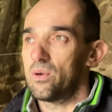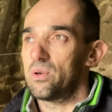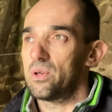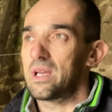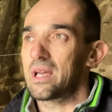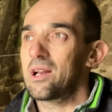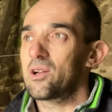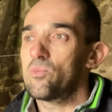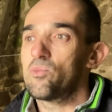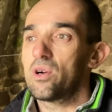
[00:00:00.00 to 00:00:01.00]
il y a
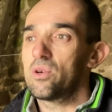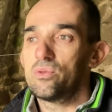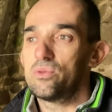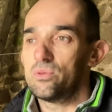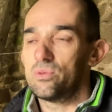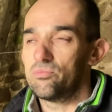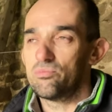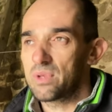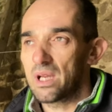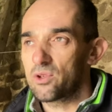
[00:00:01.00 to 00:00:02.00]
quelques mois ou
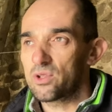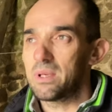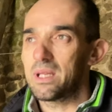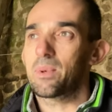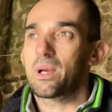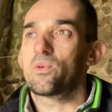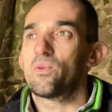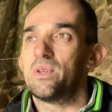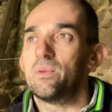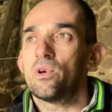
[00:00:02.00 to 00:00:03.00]
quelques semaines après le
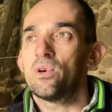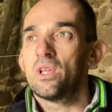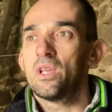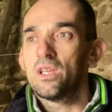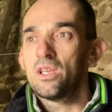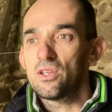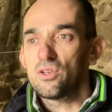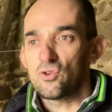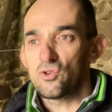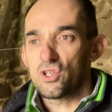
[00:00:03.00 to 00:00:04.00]
confinement,
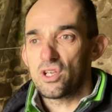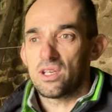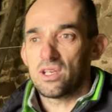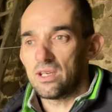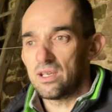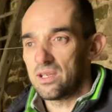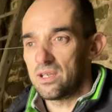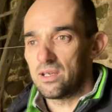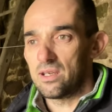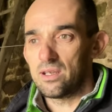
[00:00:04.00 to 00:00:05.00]
euh,
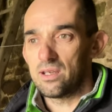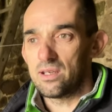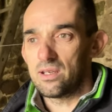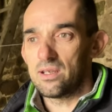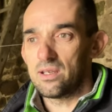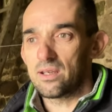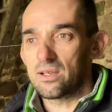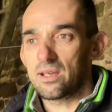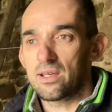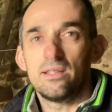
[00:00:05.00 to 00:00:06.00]
j'ai
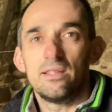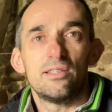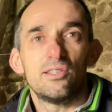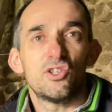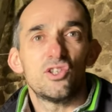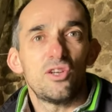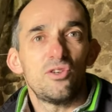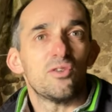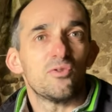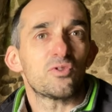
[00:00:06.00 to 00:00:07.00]
rédigé
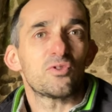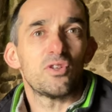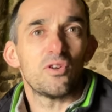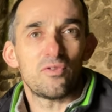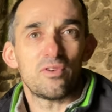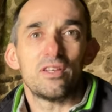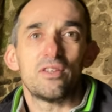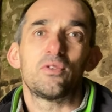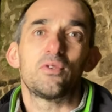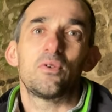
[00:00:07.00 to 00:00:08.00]
une annonce que j'ai envoyée
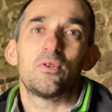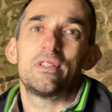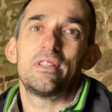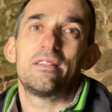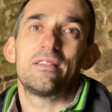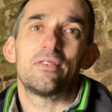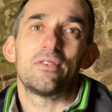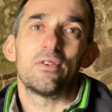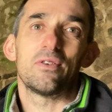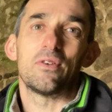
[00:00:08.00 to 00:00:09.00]
sur le site
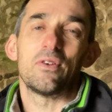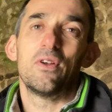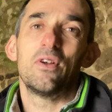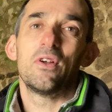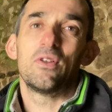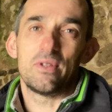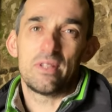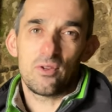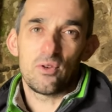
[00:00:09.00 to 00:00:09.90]
euh, de Terre de